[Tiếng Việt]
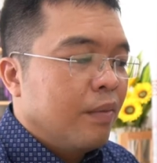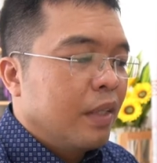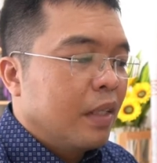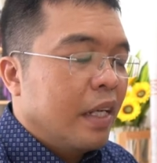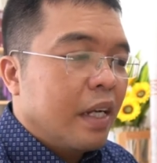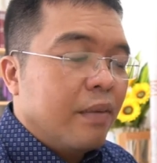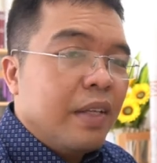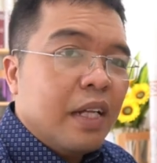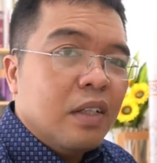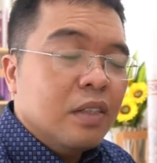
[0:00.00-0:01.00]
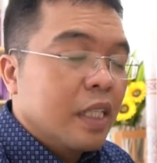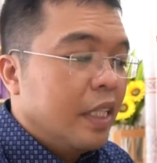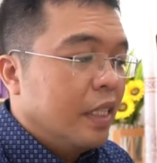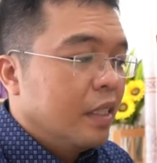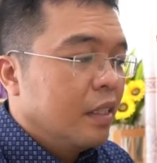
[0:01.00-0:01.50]
mình nghe cảm giác nó
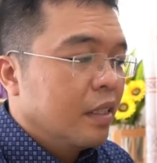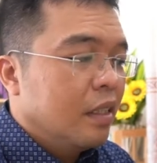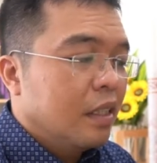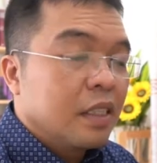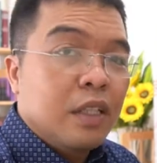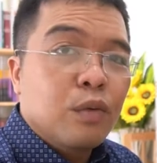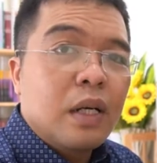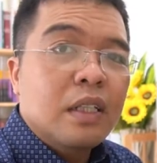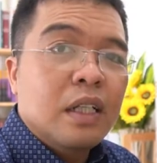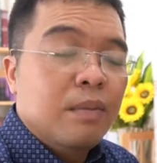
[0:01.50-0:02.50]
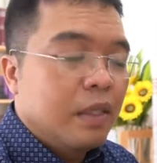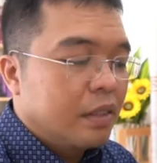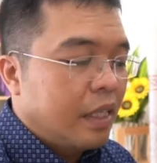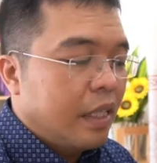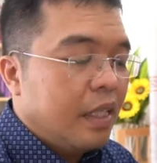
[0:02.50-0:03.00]
xì, tức là xì dòng quấn, thì
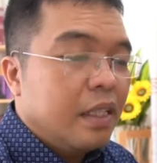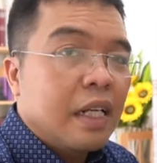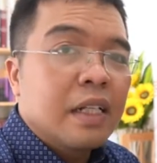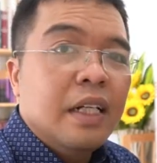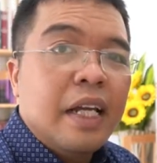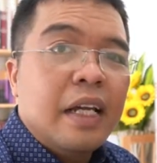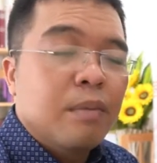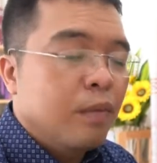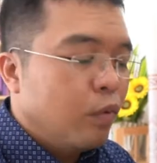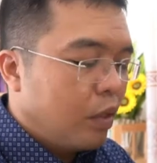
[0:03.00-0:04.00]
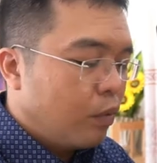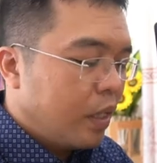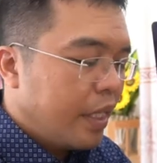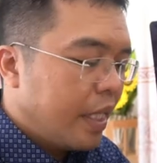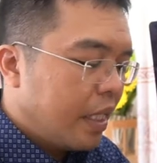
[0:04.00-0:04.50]
mình sẽ ra cửa hàng mình mua dòng
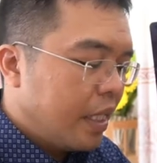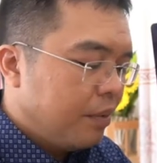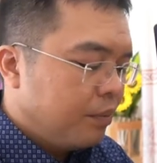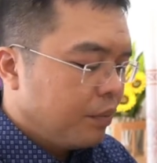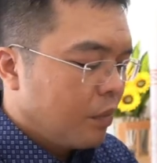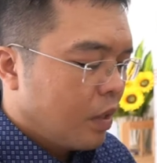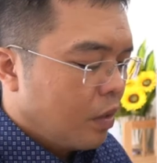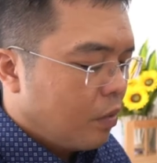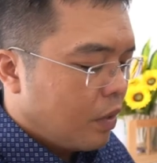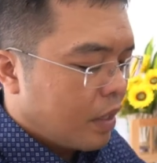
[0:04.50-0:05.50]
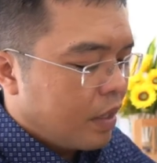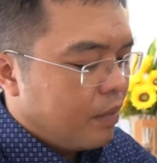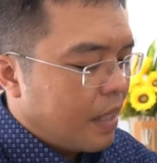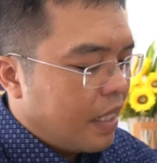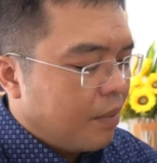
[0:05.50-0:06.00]
quấn khác ha. Và cái
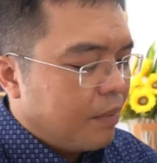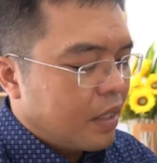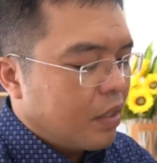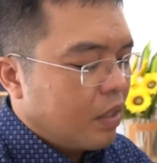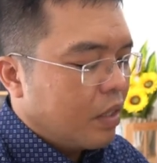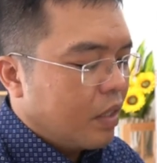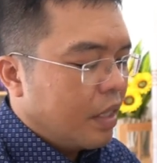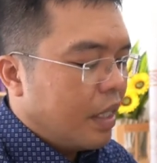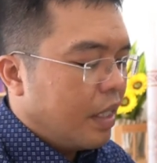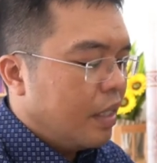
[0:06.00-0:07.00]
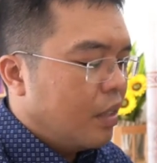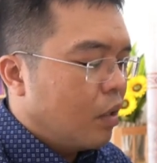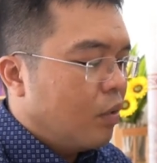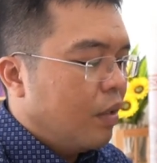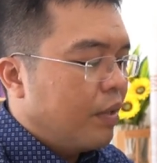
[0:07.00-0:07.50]
thứ ba là mình coi các cái
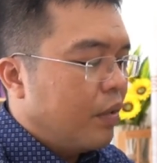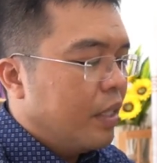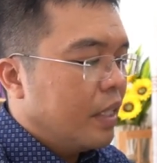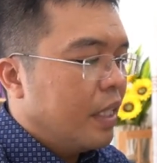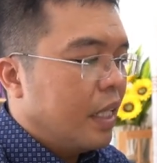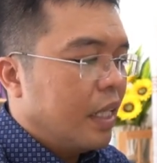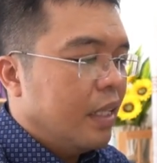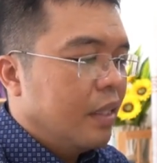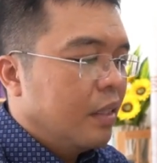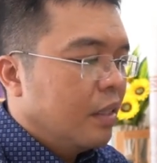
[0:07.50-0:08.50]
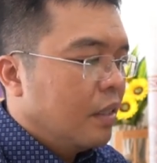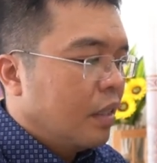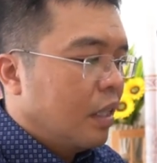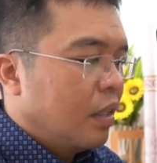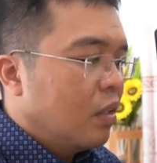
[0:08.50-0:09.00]
chỗ khớp nối như thế này nè,
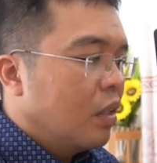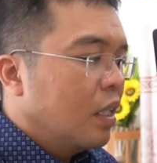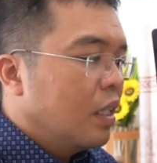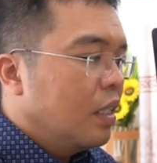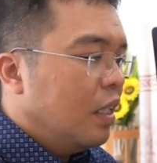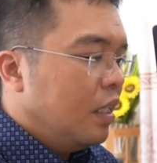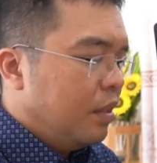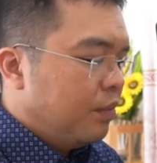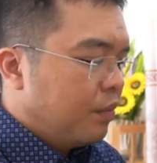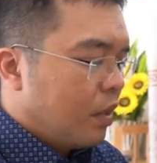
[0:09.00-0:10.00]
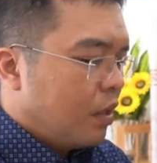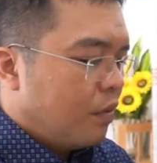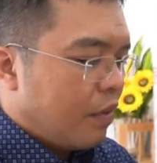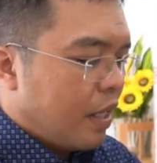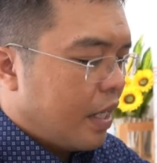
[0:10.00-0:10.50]
nó có khít chưa,
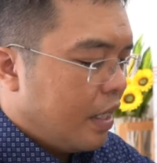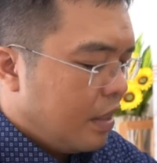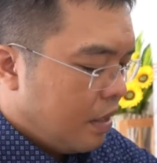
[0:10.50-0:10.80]
và